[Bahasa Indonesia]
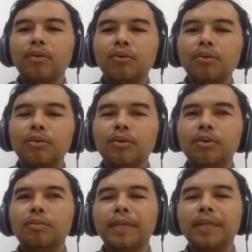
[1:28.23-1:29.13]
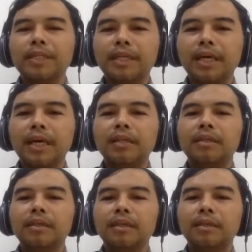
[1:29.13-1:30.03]
untuk memastikan
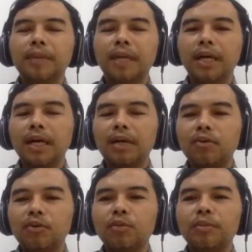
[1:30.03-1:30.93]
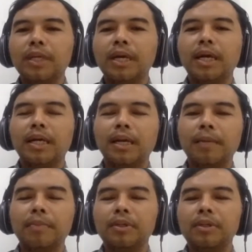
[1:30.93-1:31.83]
uh, penegakan hukum terhadap
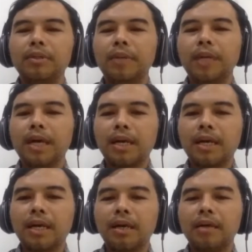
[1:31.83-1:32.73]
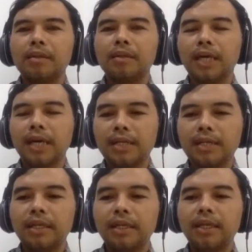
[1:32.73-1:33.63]
perkara
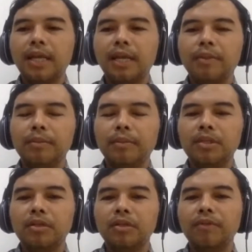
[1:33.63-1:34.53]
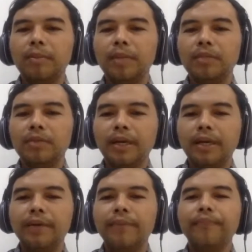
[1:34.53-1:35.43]
kekerasan yang dialami Mas Novel
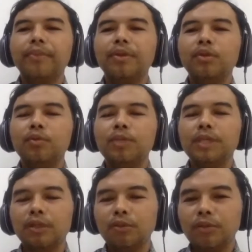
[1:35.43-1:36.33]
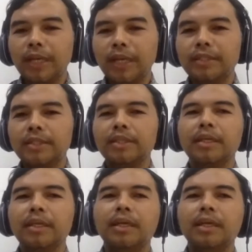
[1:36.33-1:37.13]
Baswedan itu bisa tuntas.